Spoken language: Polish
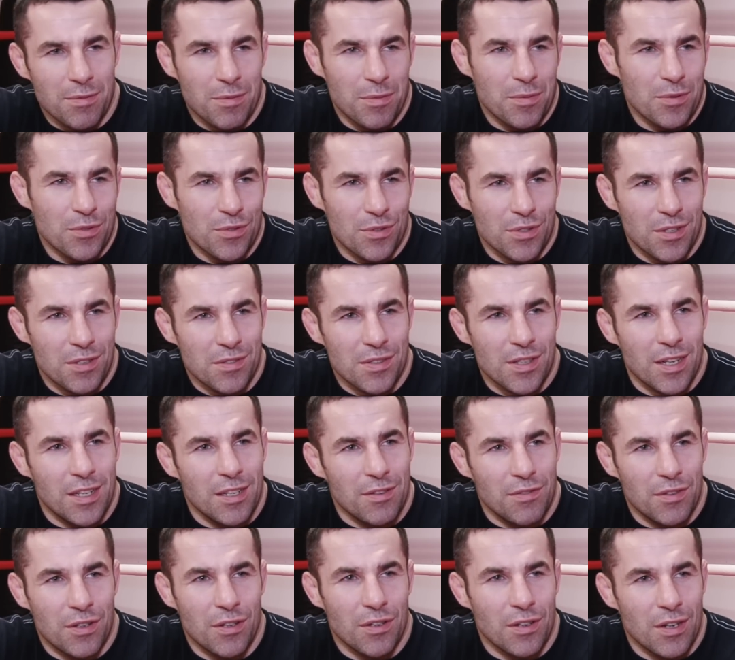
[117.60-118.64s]
po prostu nie jest w
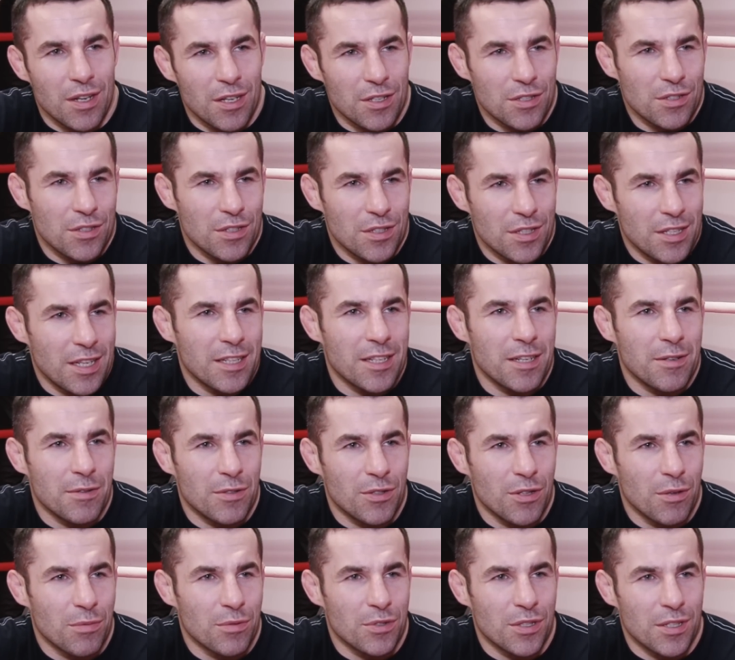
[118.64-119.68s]
stanie wykonać jednej
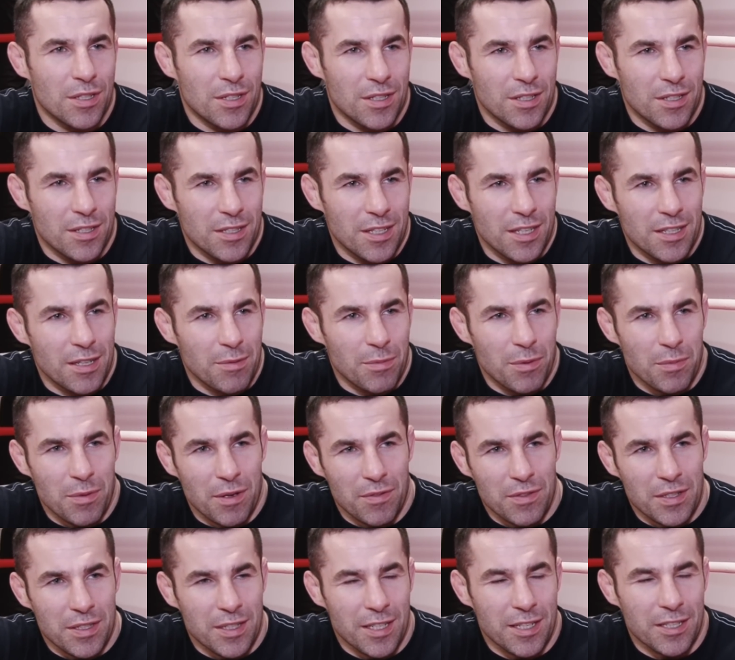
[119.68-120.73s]
dobrze, jednej
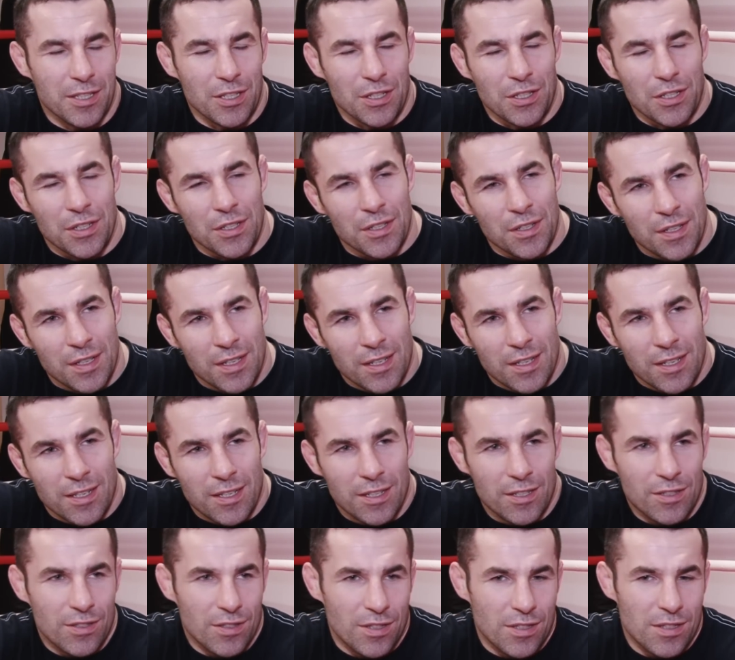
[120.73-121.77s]
poprawnej techniki.
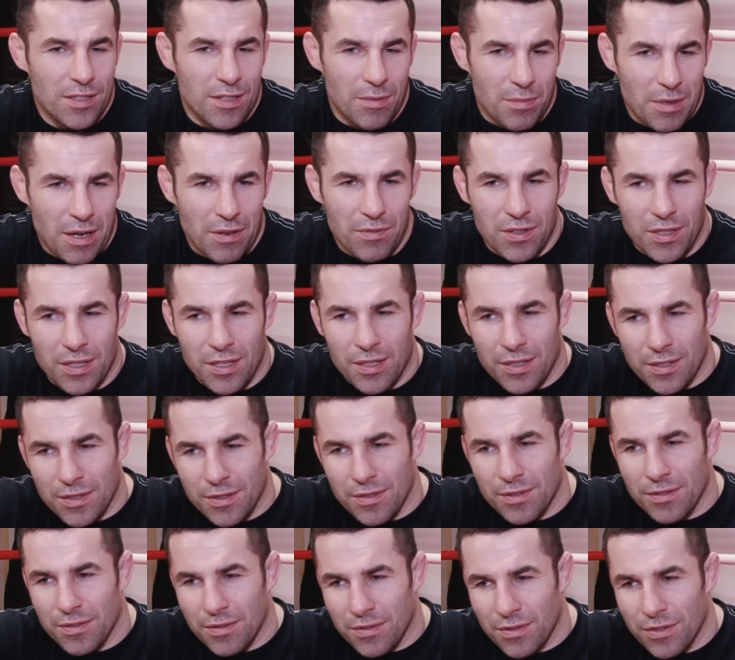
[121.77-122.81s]
I to jest naprawdę,
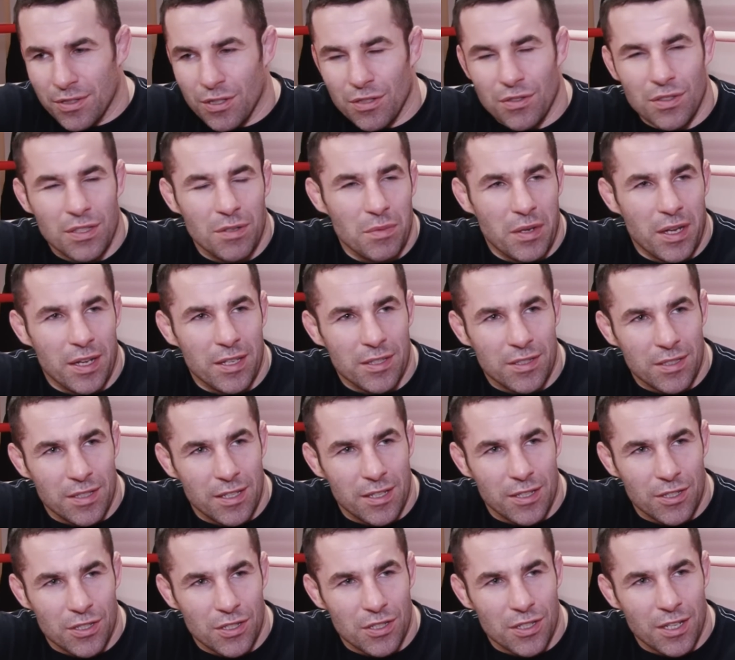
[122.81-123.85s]
coś w tym jest,
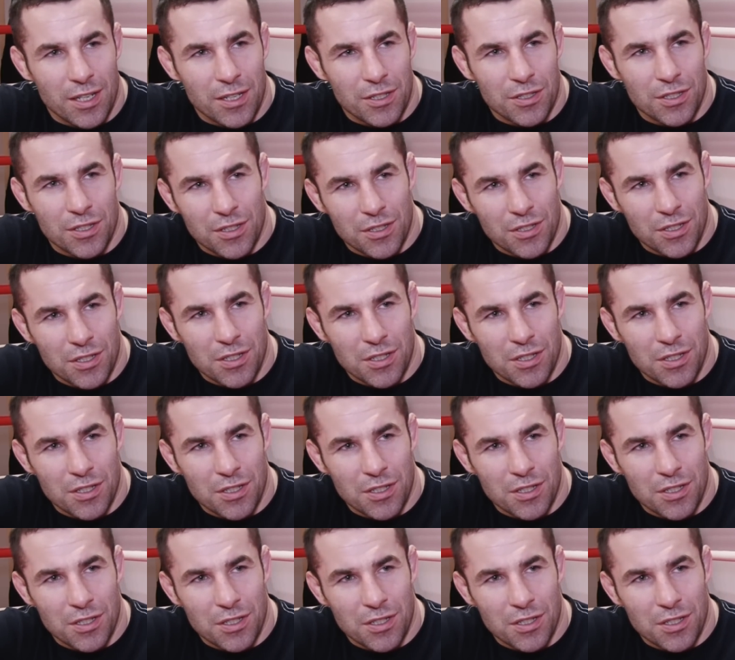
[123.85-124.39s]
nie? Że, że